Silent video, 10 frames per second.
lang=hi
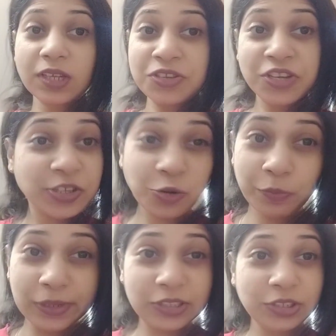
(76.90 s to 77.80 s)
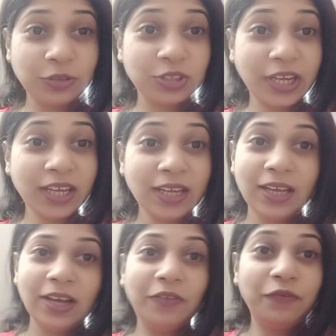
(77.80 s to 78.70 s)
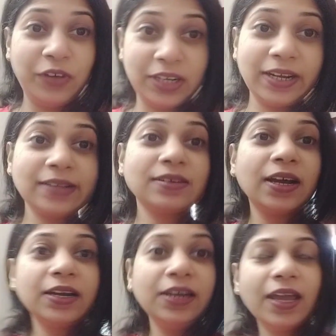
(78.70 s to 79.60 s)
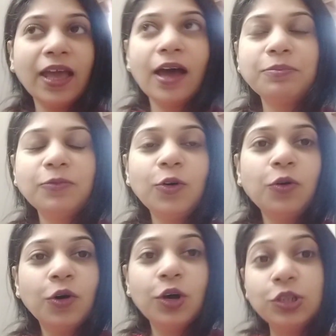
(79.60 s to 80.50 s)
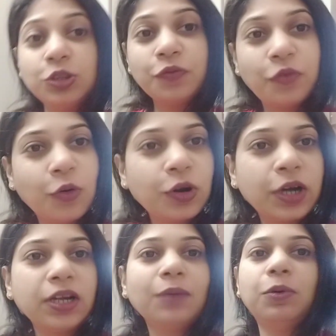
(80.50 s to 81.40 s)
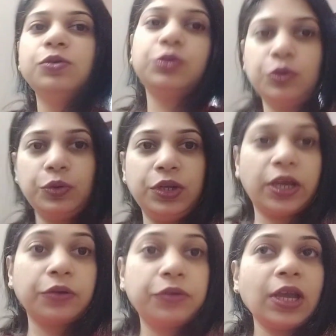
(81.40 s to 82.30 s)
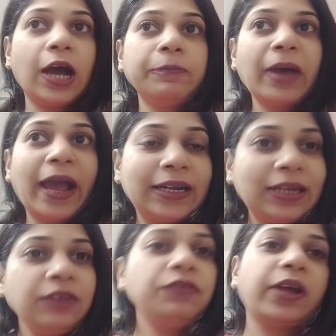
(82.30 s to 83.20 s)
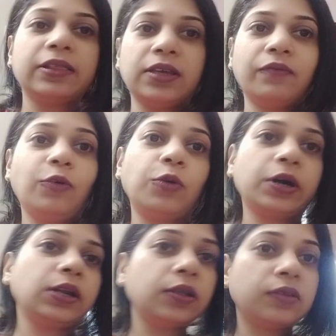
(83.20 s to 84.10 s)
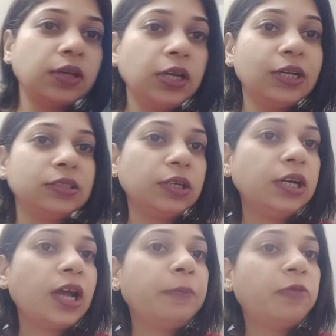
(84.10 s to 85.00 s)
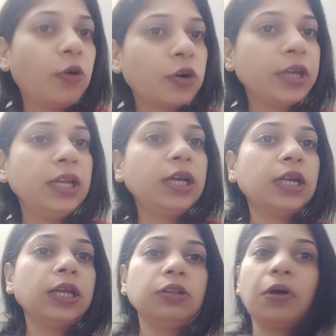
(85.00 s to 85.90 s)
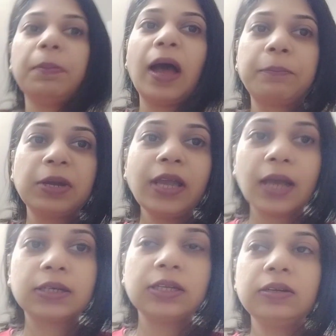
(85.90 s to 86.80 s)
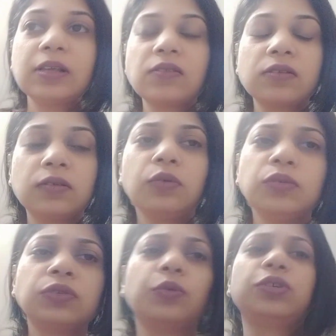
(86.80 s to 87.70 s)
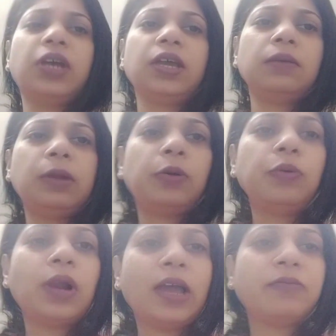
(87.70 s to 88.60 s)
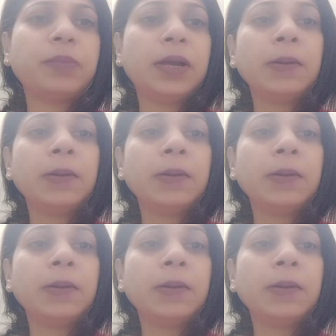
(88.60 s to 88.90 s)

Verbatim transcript: चाहे जो मर्जी हो जाए फिटनेस रखनी है आपको तो वॉक करना बहुत ज़रूरी है क्योंकि आप एक्टिव रहते हैं वॉक करने से जो अगर आप वॉक ही नहीं करेंगे तो आप आपकी एक्टिवनेस सुस्त हो जाएंगे बिल्कुल लाइफ में